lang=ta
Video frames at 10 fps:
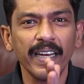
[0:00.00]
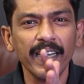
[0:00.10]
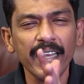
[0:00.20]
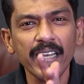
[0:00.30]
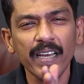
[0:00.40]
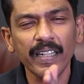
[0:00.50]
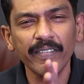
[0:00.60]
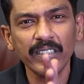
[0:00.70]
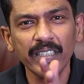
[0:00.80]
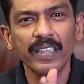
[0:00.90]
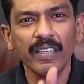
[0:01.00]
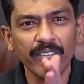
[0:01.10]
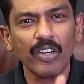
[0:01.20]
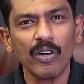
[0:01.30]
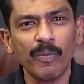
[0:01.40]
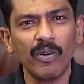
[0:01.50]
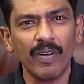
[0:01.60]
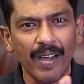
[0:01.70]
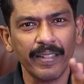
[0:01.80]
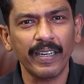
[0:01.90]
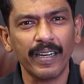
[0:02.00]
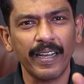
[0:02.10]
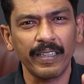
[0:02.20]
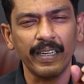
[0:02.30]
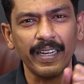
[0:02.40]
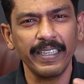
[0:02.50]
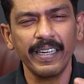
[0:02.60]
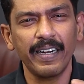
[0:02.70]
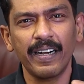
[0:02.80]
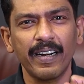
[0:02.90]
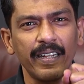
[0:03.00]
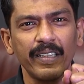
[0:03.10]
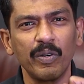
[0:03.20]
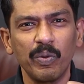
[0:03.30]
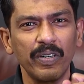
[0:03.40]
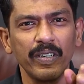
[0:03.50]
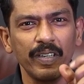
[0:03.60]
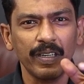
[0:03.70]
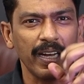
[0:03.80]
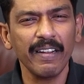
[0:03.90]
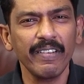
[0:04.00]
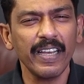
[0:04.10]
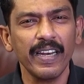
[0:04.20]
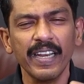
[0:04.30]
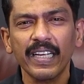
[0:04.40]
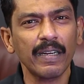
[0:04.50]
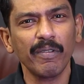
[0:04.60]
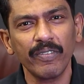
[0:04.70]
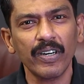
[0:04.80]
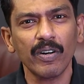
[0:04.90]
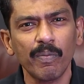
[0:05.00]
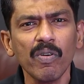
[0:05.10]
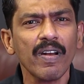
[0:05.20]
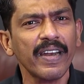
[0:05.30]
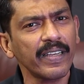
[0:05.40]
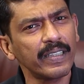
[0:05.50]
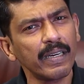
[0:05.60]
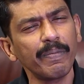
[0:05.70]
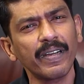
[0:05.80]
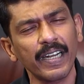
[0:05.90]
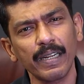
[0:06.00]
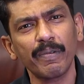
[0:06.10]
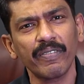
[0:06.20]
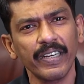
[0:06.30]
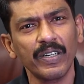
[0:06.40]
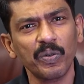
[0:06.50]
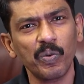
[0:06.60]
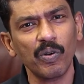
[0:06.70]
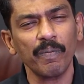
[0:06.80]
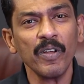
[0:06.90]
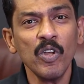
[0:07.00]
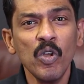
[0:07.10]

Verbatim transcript: என்னைக்கு அந்த விஷயத்தை விடுறோமோ அந்த க இந்த கையாளுற அந்த ஒரு கருவியை என்னைக்கு நம்ம விடுறோமோ அன்னைக்கு திருப்பி கண்டிப்பாக வெயிட் கூடும்